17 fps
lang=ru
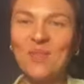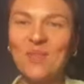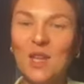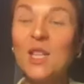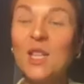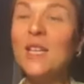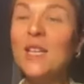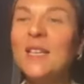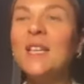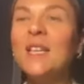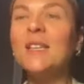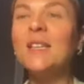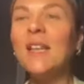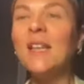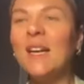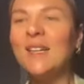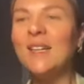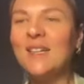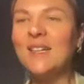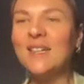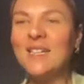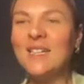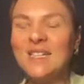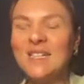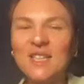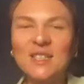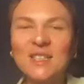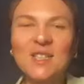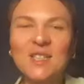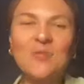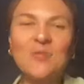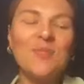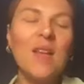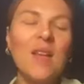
не, не так, как хотелось.